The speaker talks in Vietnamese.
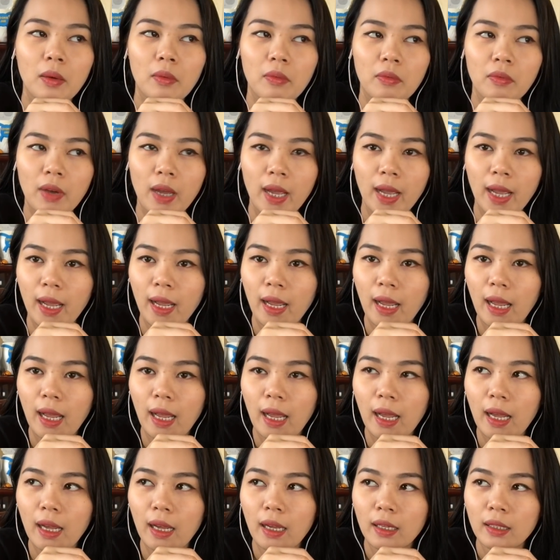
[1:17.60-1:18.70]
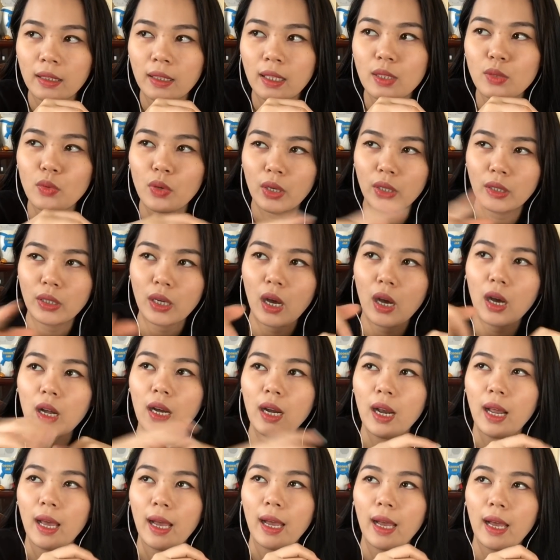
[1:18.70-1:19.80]
Và cái chuyện đó
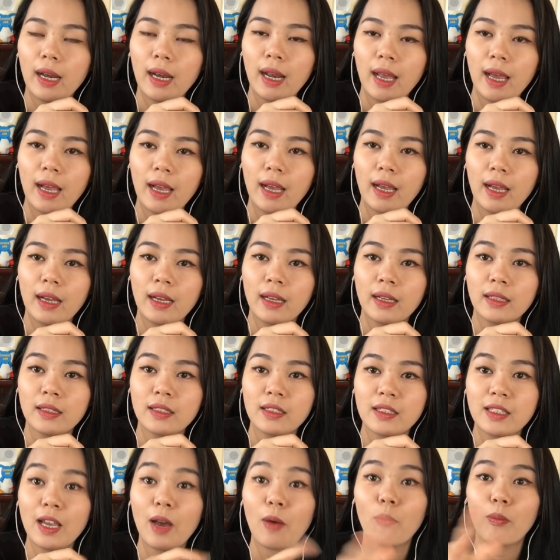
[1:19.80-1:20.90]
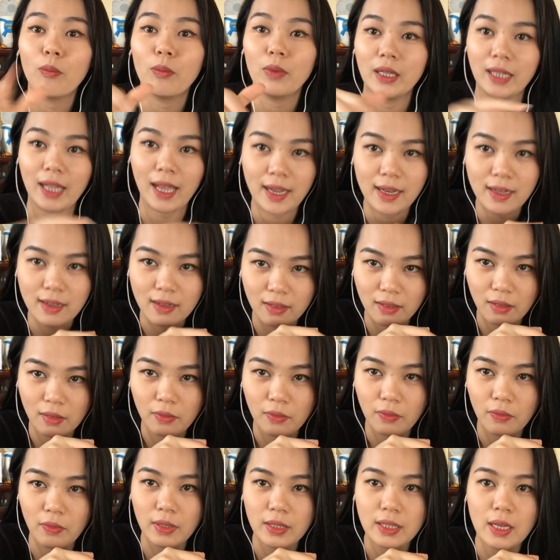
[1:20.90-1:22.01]
là là chồng mình thấy được,
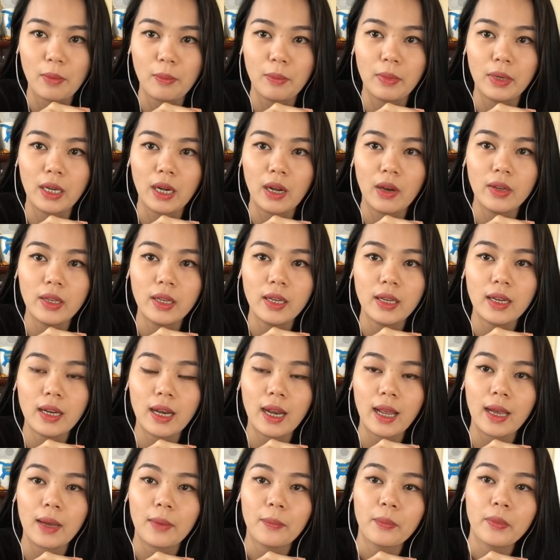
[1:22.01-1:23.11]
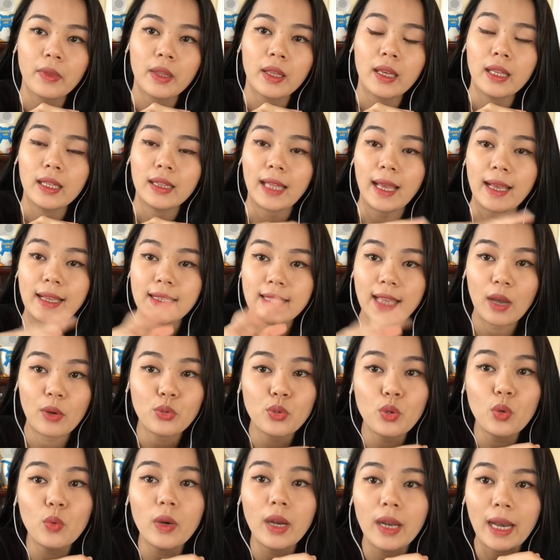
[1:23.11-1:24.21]
và chồng mình nói là tại sao
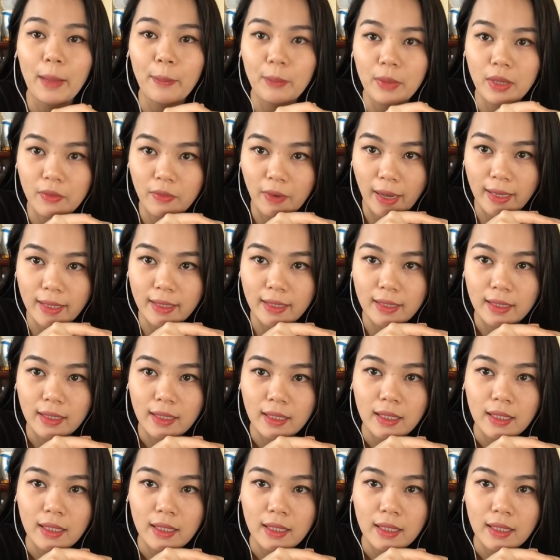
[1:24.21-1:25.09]
chú lại làm như vậy.